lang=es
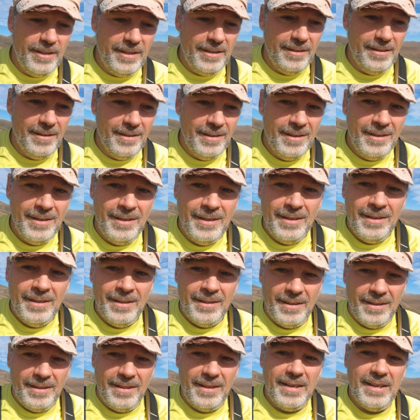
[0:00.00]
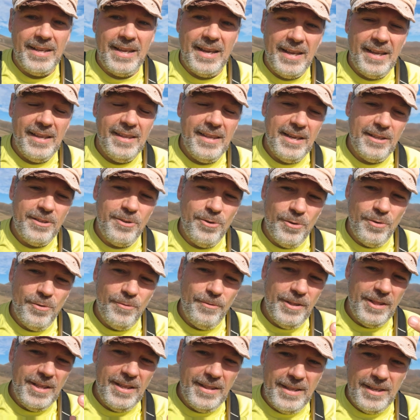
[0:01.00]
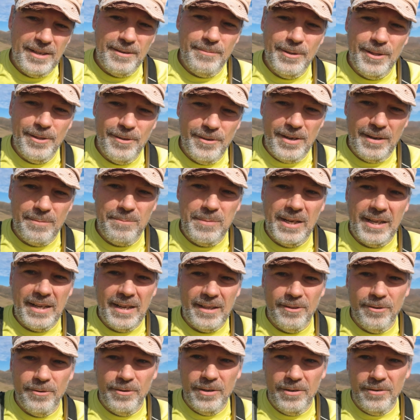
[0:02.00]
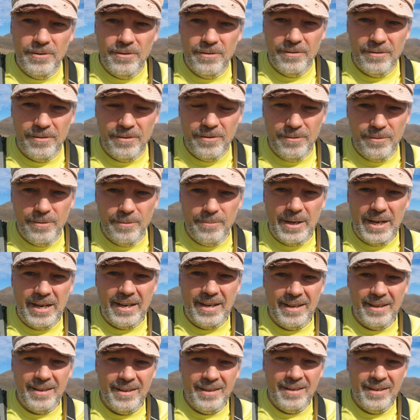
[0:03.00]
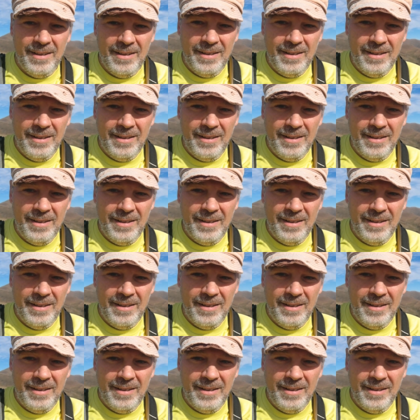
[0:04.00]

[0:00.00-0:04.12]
De, es decir, ya, ya he hecho suficientes vídeos explicando eso como para que